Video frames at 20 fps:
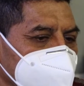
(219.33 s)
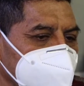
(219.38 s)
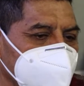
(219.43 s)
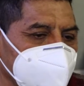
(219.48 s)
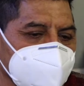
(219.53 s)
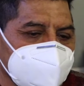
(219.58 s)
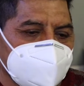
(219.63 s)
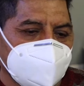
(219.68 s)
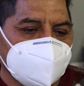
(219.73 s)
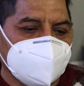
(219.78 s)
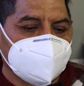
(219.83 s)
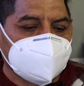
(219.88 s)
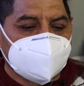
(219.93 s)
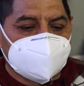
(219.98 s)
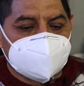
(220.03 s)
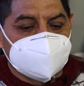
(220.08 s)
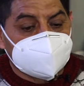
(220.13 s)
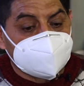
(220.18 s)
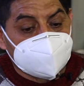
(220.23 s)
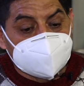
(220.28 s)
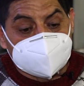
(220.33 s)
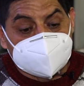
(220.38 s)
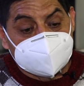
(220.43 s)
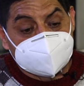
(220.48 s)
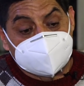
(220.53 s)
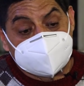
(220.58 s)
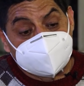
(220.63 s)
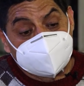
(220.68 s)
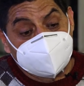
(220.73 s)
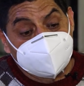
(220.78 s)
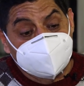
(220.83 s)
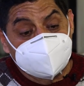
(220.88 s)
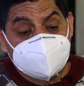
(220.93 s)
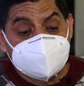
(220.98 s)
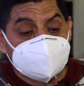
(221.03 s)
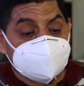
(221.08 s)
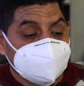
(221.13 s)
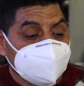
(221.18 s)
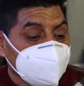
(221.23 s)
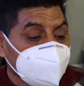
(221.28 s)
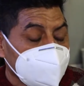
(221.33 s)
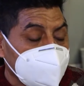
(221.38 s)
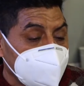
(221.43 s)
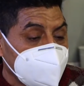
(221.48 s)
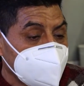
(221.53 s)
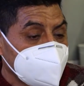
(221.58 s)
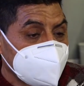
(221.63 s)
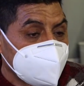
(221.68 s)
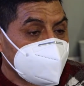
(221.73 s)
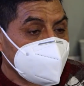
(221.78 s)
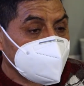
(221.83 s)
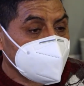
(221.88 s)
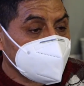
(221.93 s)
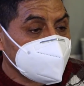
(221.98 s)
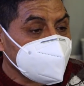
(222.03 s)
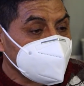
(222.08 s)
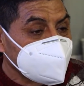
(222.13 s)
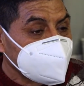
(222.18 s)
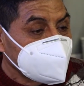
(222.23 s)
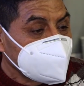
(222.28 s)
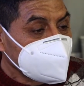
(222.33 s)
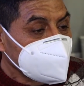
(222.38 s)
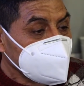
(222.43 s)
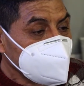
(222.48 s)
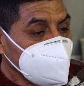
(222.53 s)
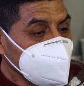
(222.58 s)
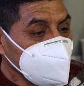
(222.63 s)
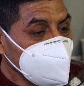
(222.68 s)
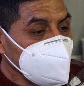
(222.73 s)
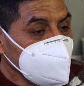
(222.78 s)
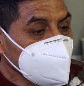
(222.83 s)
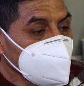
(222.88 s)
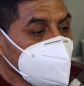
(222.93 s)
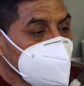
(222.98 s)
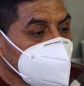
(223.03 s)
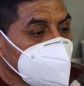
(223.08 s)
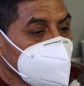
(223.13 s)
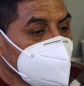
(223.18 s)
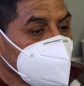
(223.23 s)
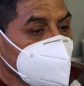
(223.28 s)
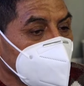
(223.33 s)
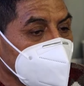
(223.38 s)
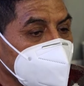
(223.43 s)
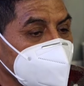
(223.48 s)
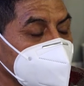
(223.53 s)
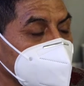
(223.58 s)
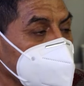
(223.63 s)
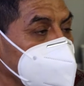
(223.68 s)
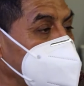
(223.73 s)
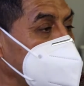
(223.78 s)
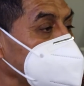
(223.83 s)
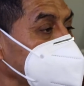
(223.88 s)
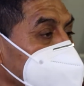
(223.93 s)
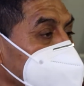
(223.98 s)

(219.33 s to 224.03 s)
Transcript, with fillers: Y a pesar de que quizás este, no eres el más